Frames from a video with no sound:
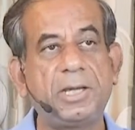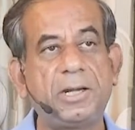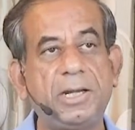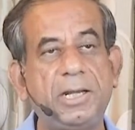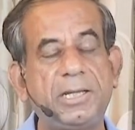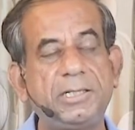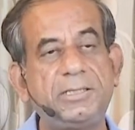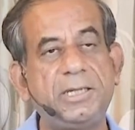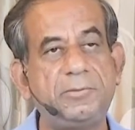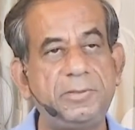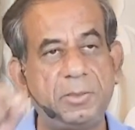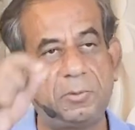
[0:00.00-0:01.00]
करने लेकिन
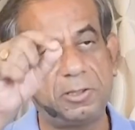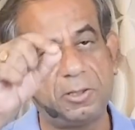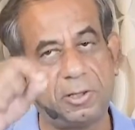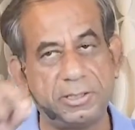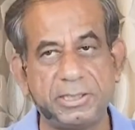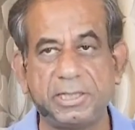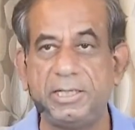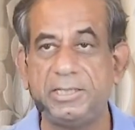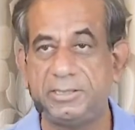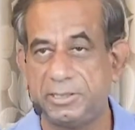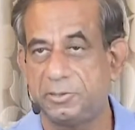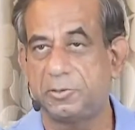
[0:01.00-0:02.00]
शेयरविन ने बहुत लॉजिकली
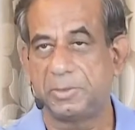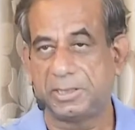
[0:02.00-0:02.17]
इस चीज़ को